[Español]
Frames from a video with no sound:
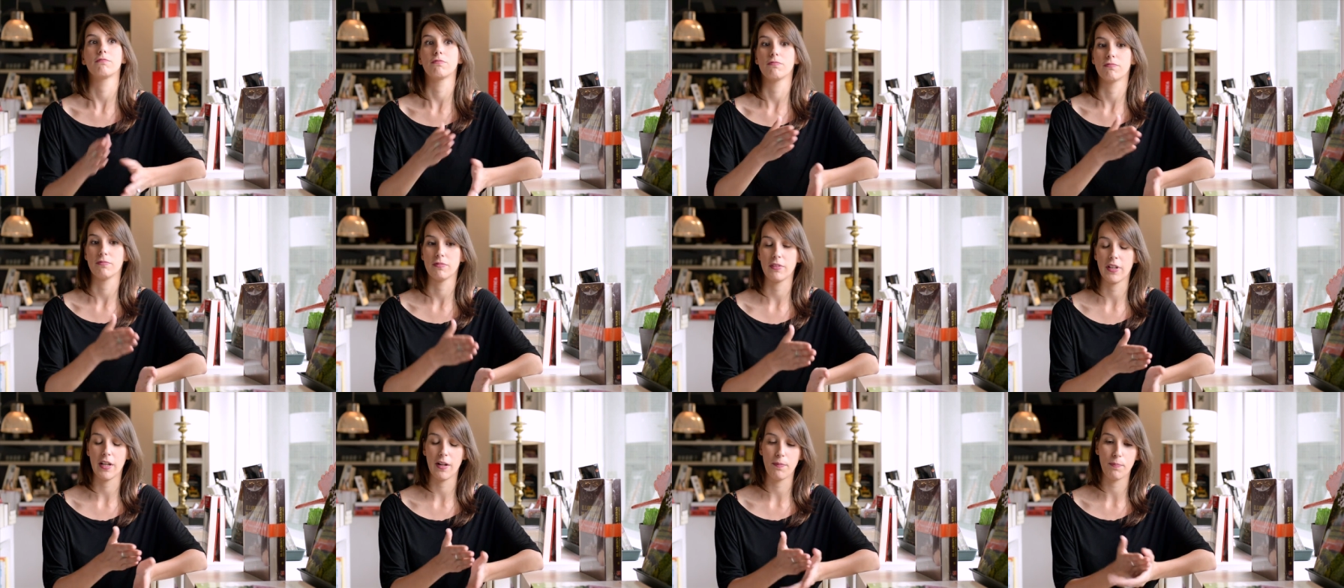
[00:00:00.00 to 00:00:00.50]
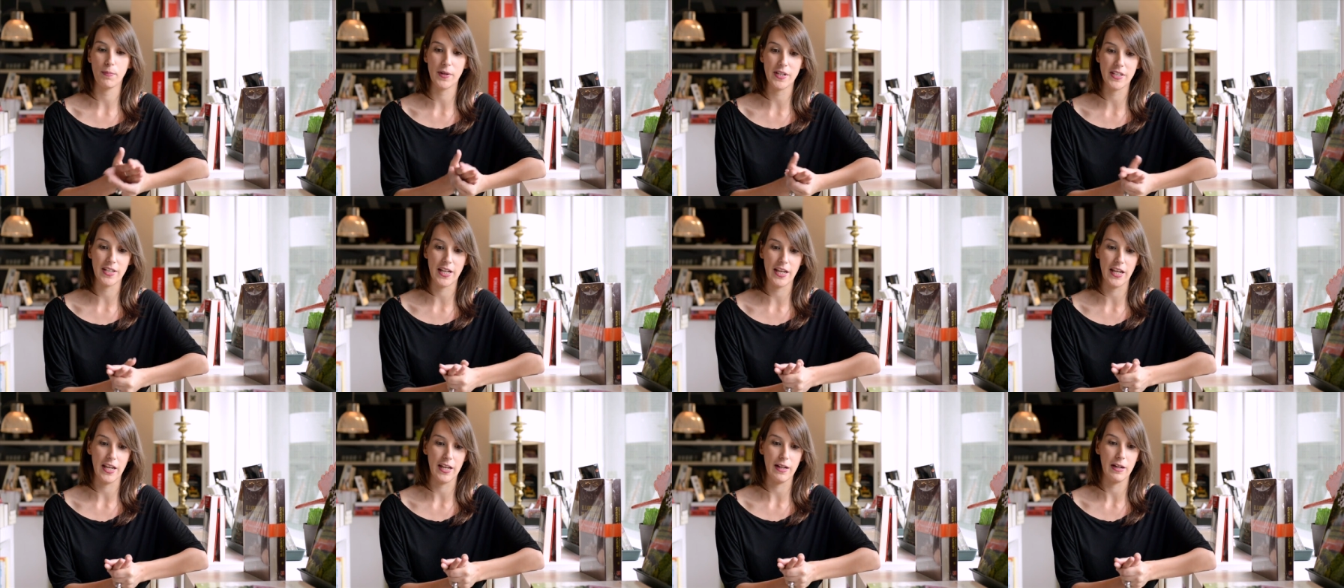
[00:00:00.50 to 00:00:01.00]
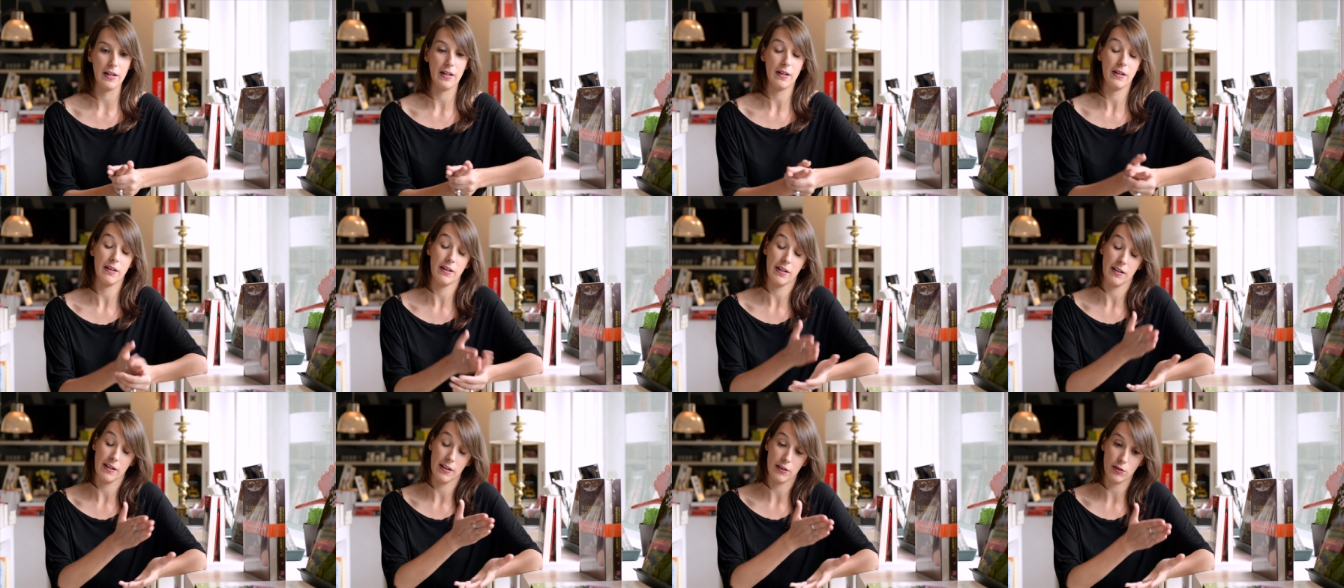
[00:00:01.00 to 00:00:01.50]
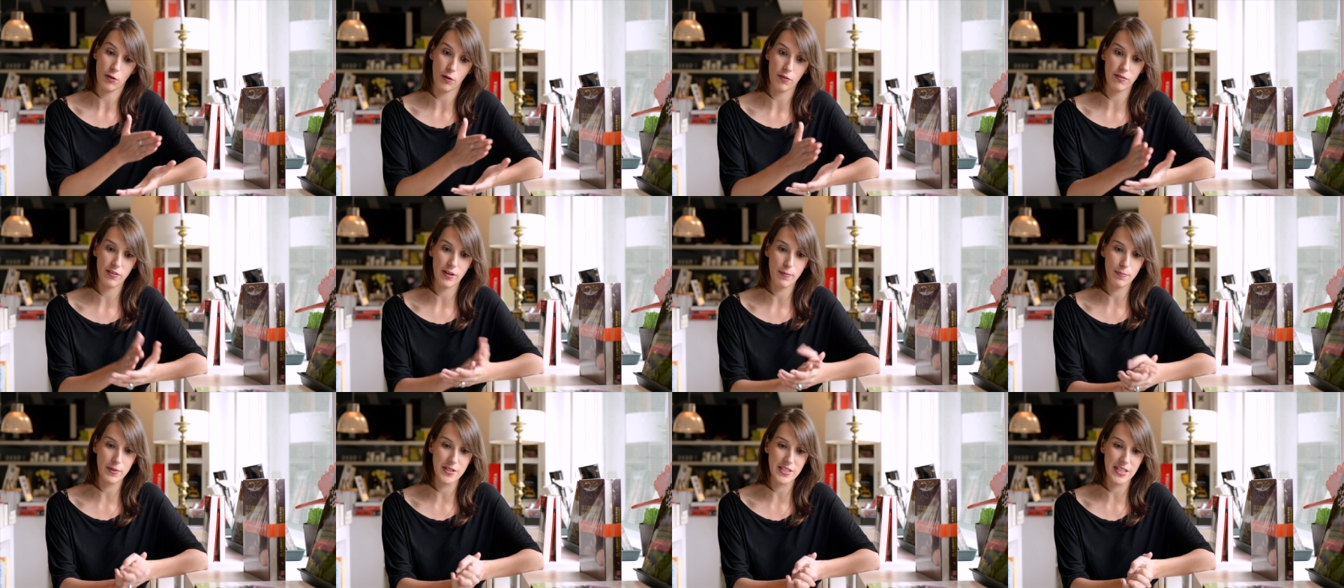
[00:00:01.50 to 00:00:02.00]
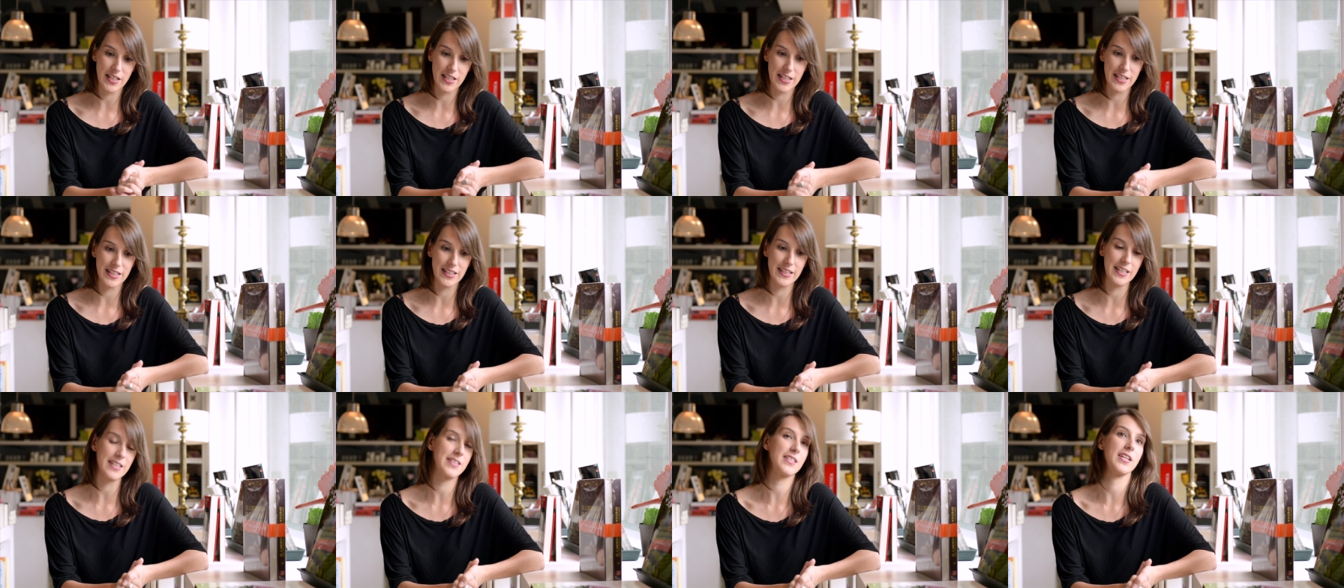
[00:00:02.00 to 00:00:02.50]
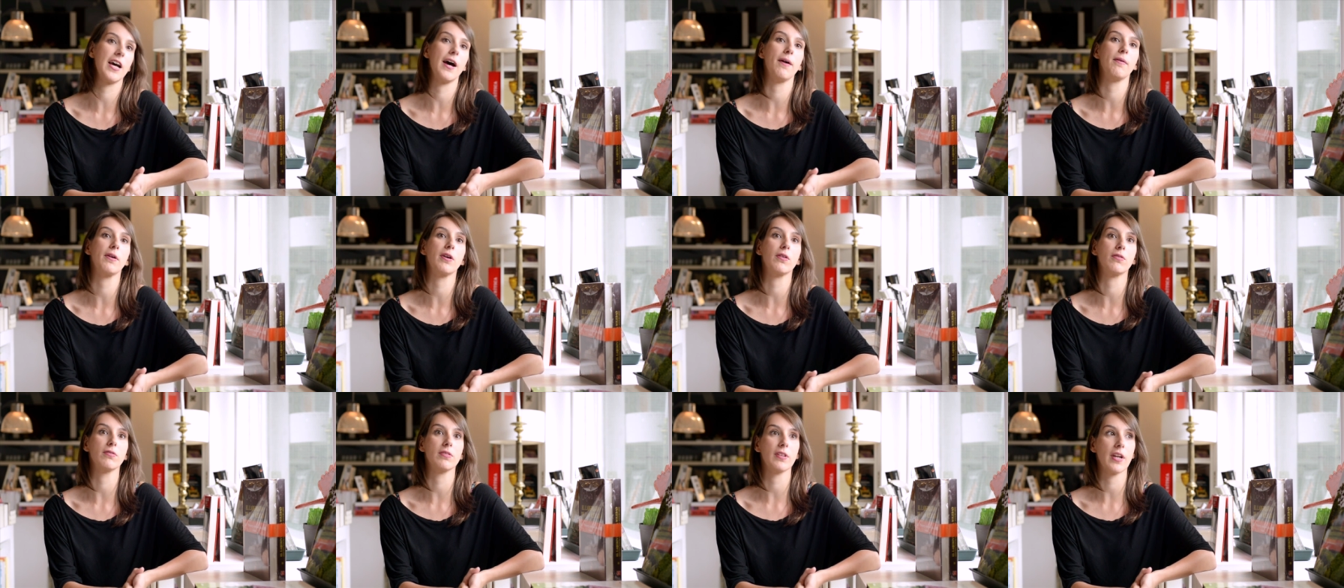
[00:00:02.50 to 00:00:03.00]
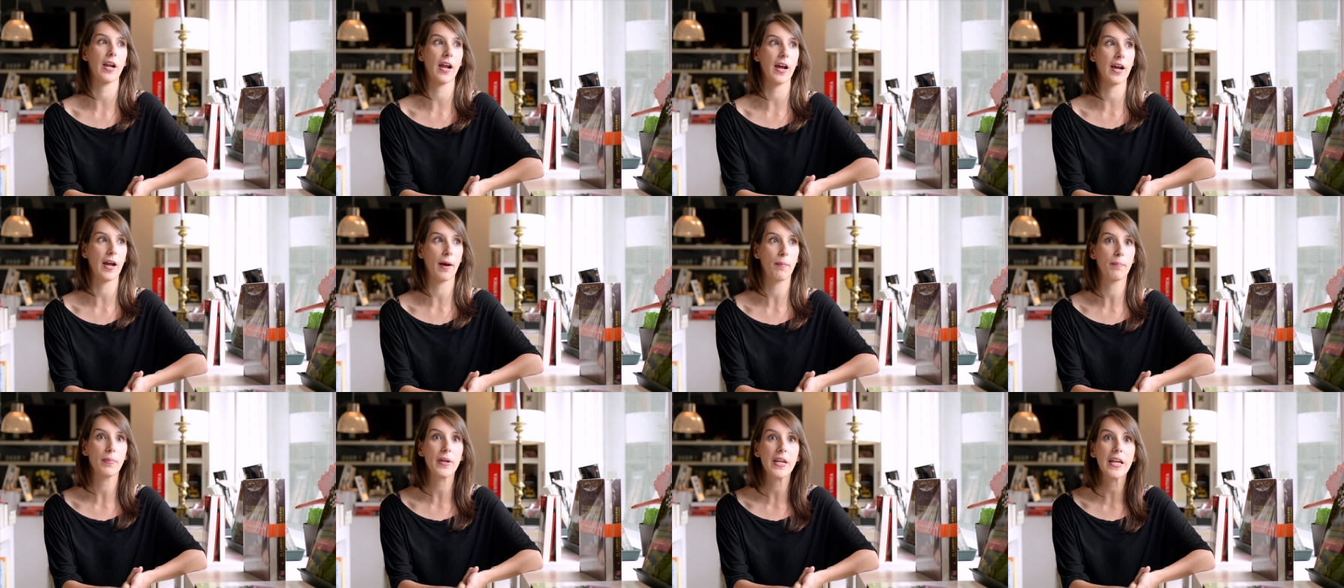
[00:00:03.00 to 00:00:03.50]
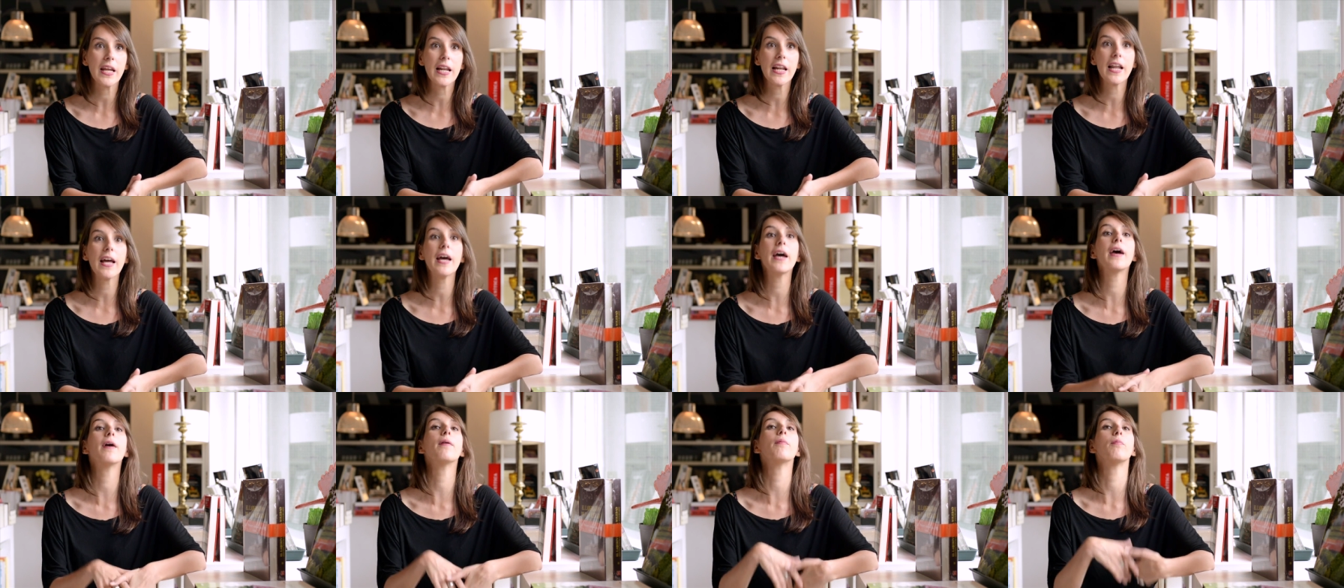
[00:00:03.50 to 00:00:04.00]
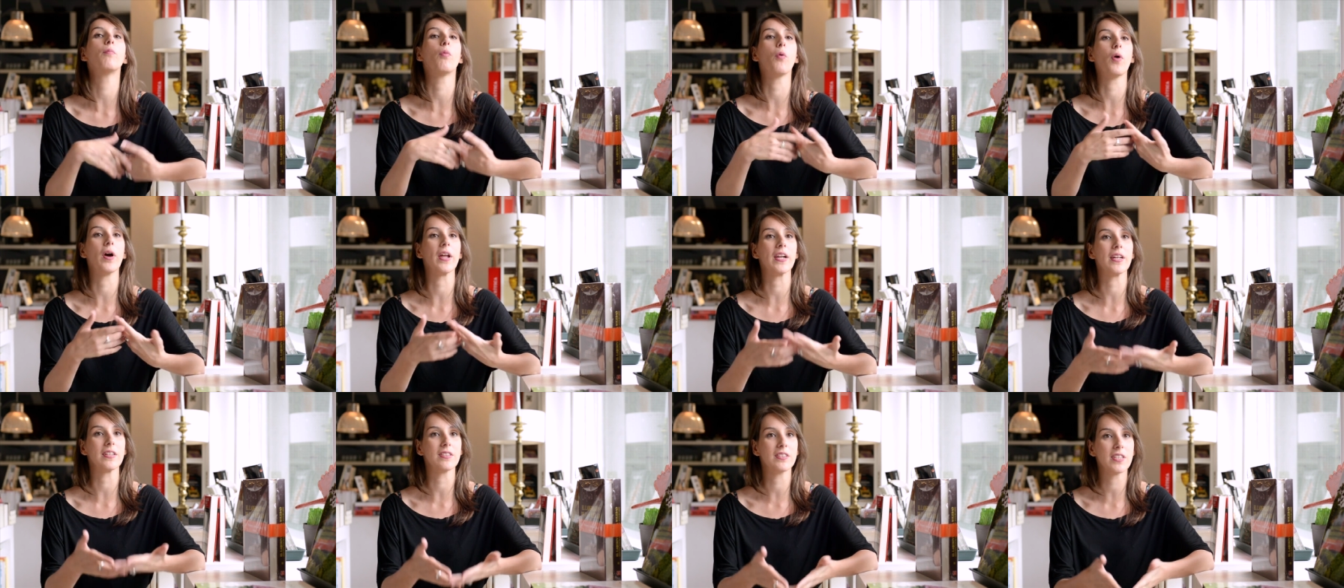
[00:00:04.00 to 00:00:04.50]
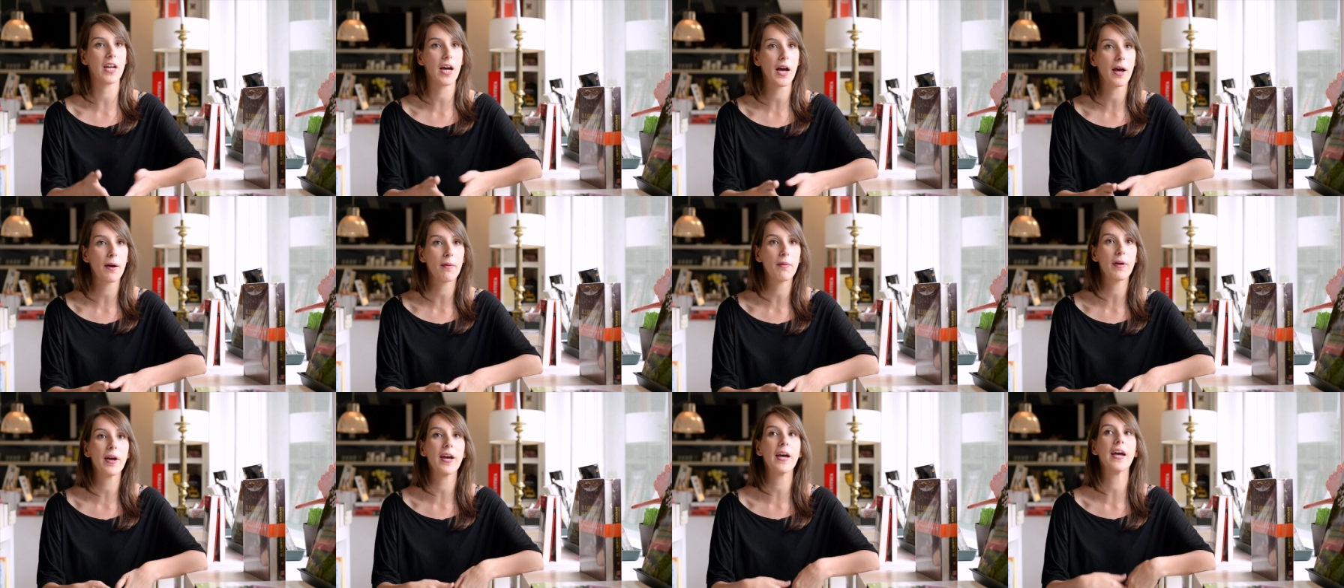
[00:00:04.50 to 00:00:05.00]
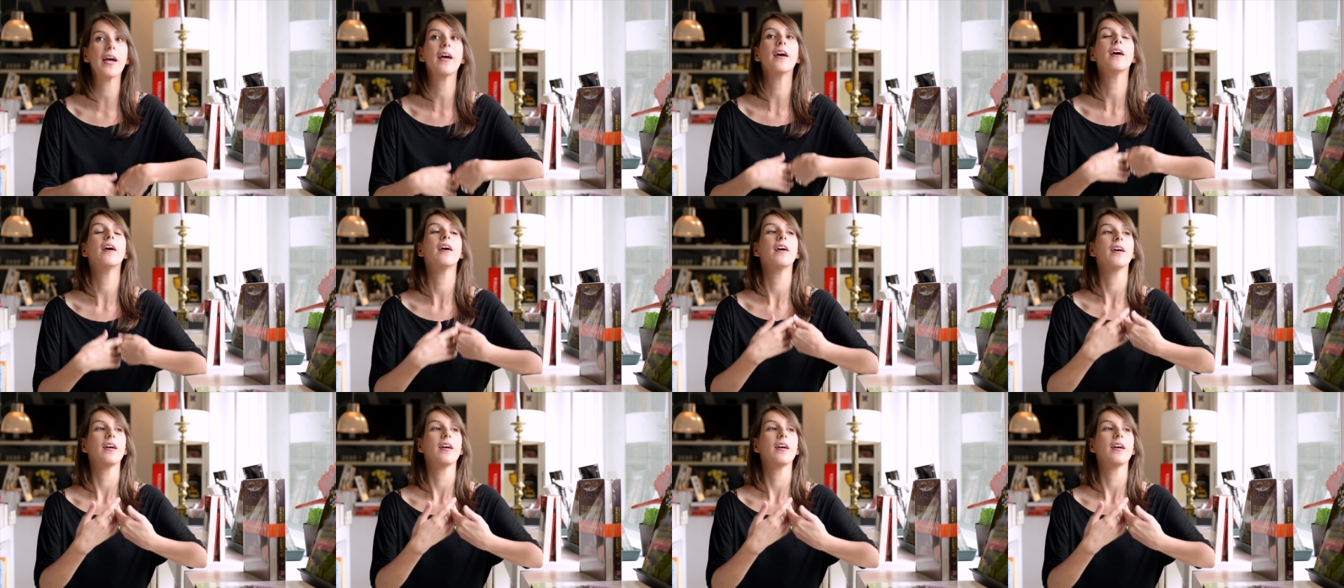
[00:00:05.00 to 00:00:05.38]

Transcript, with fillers: del el entonces presidente Chávez contra Capriles, muere Chávez,